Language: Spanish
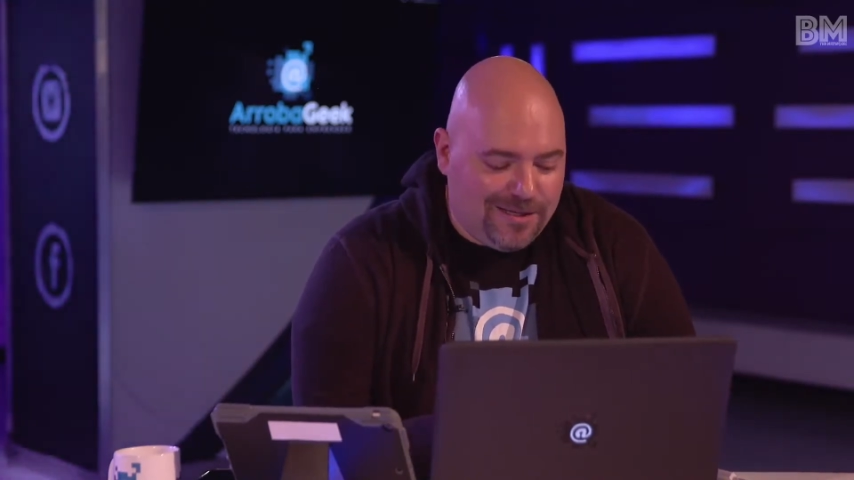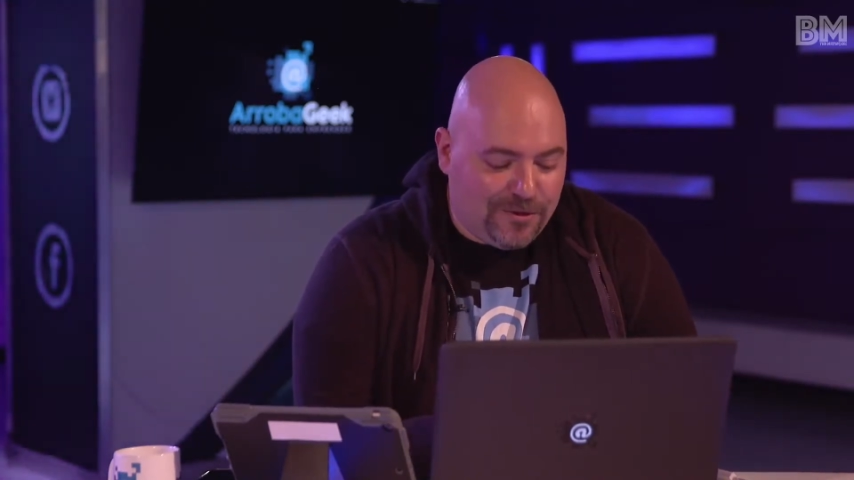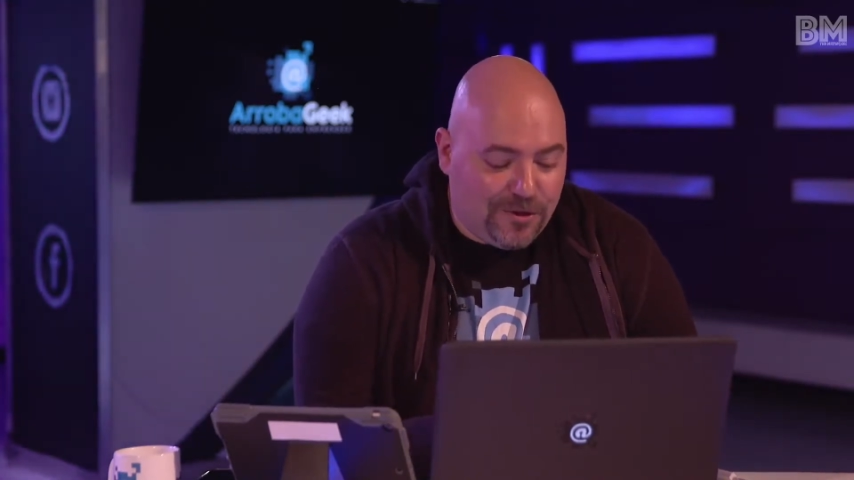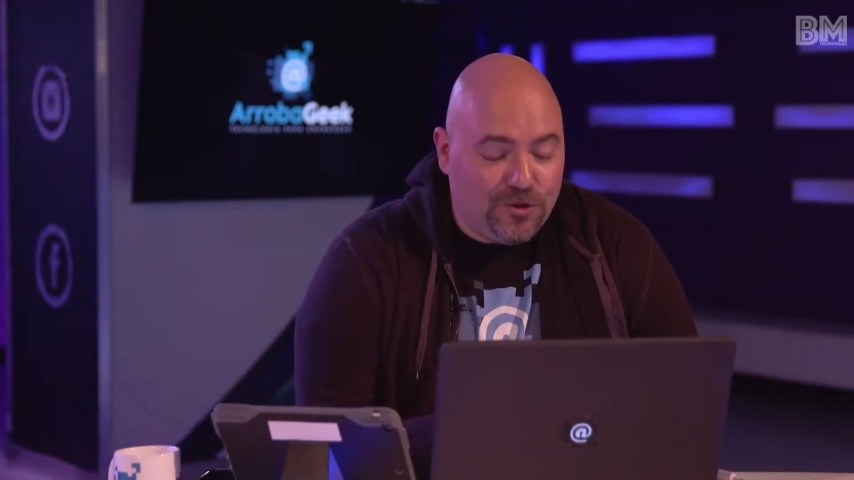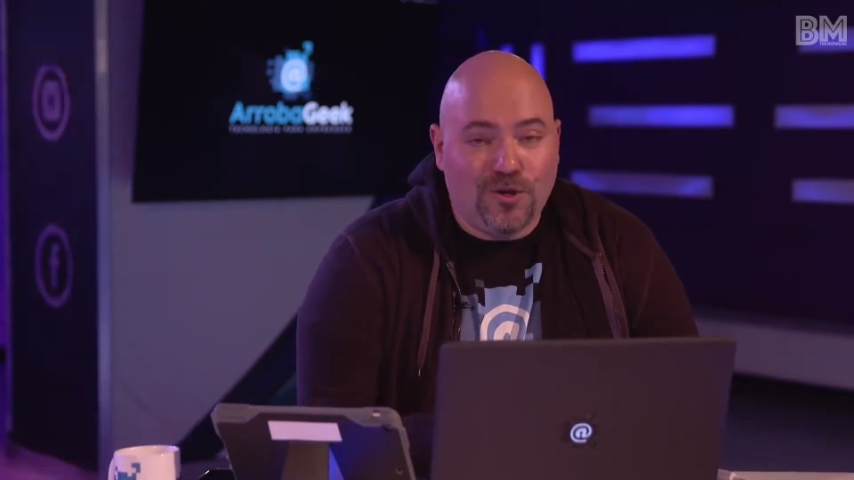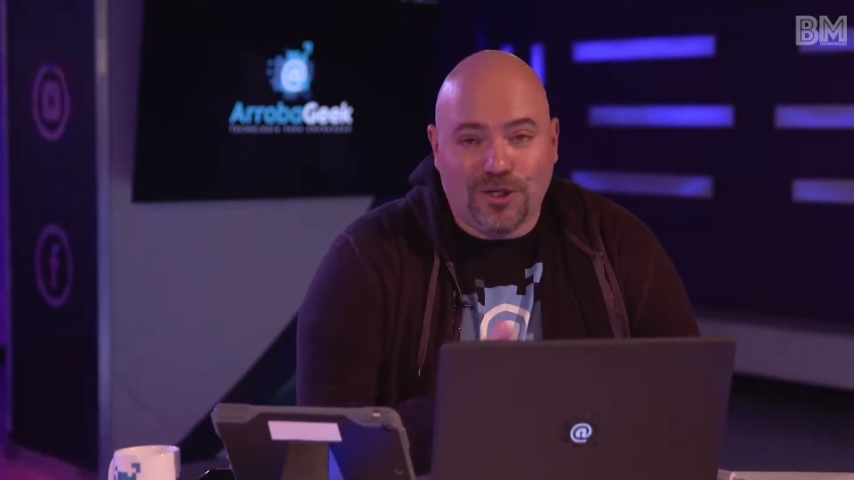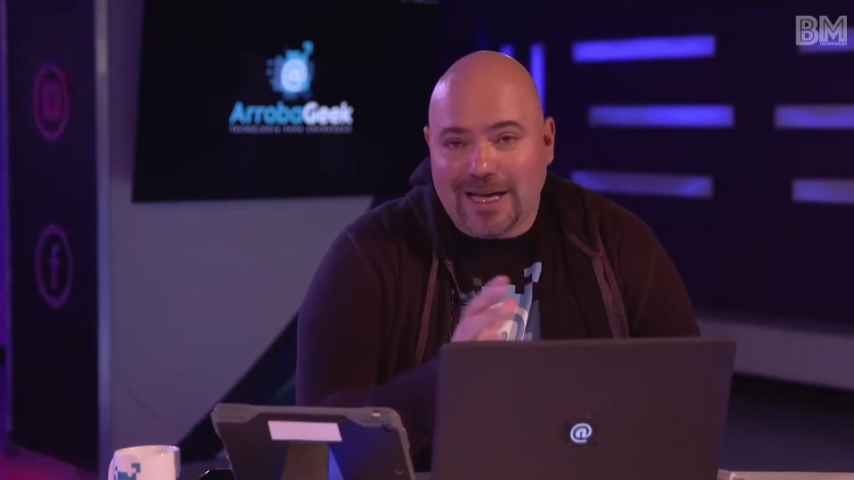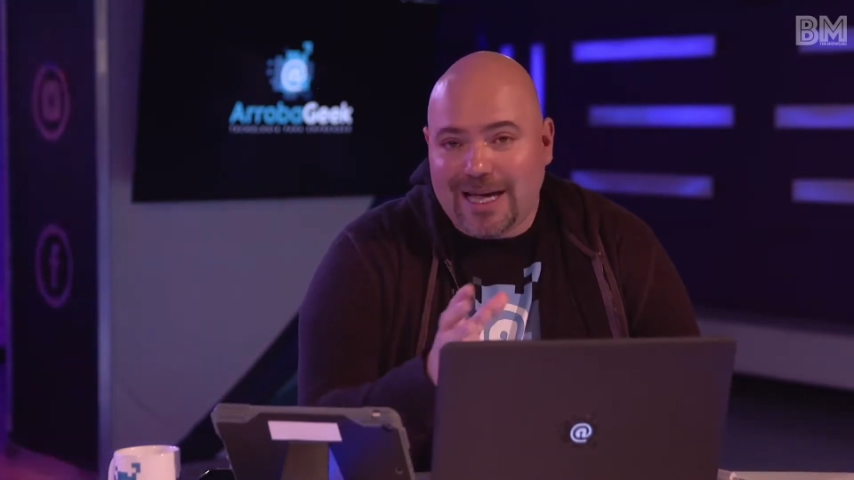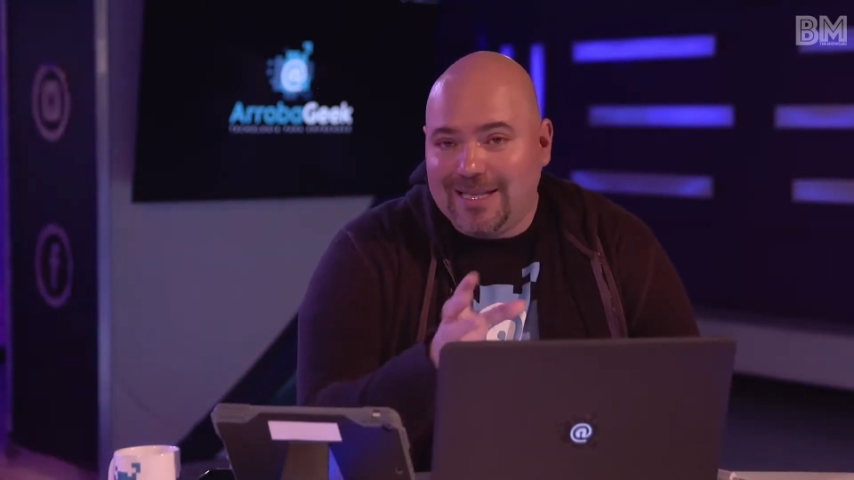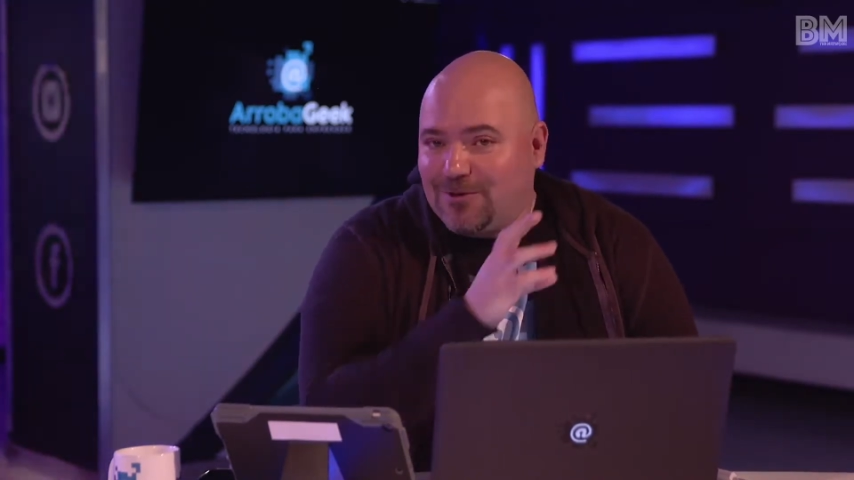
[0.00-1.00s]
sobre todo en los
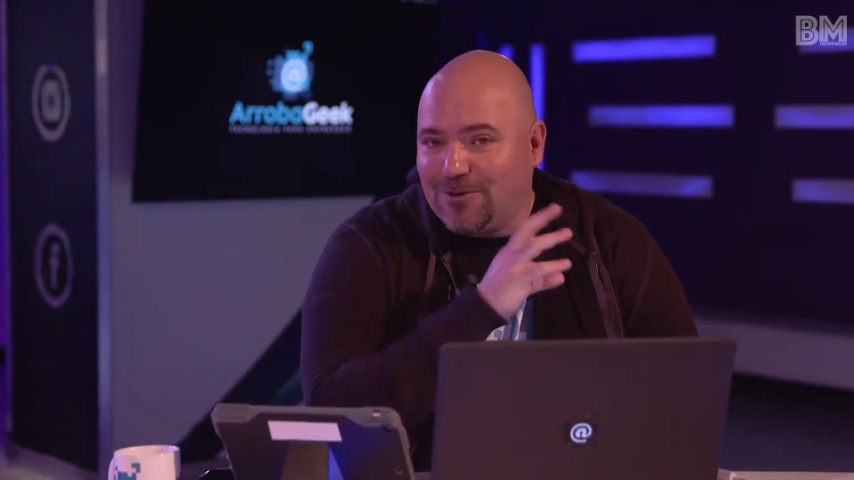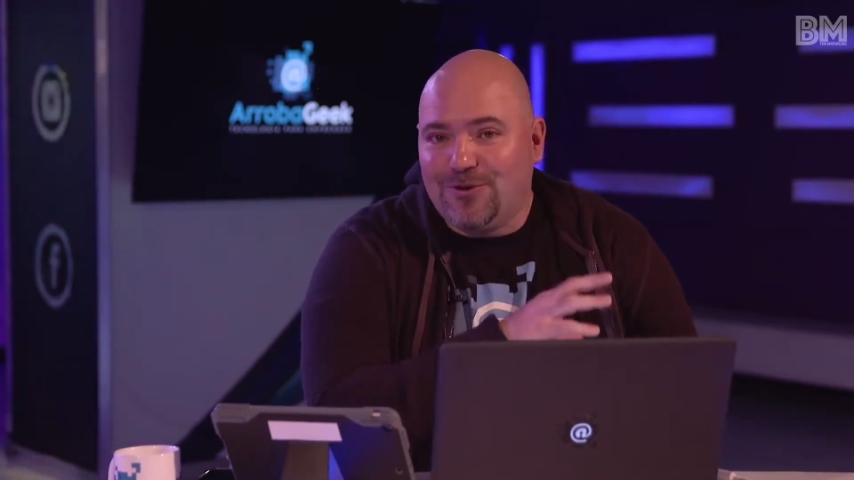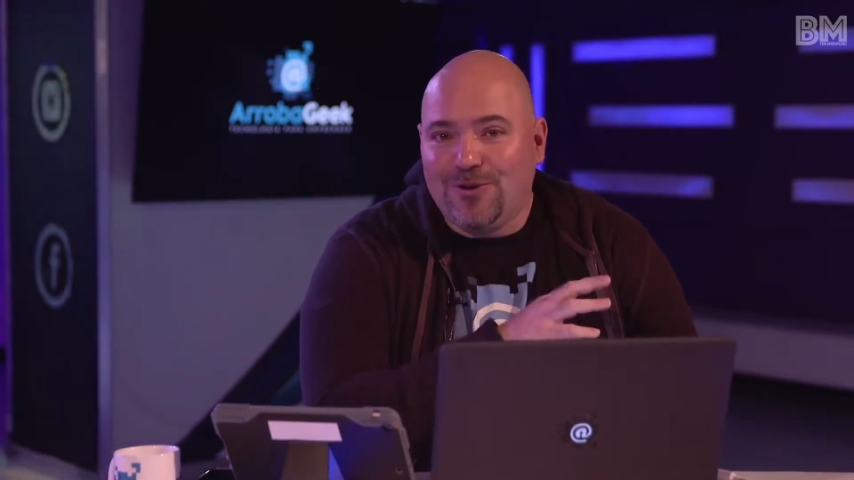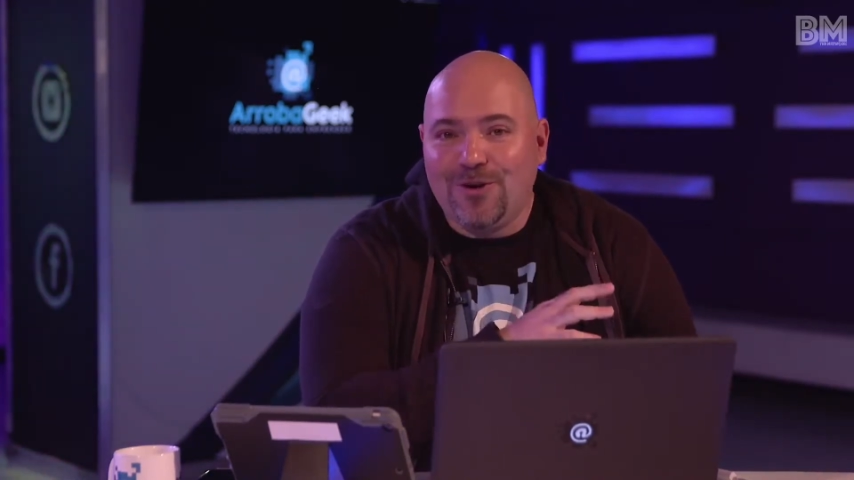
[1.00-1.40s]
chats y sobre todo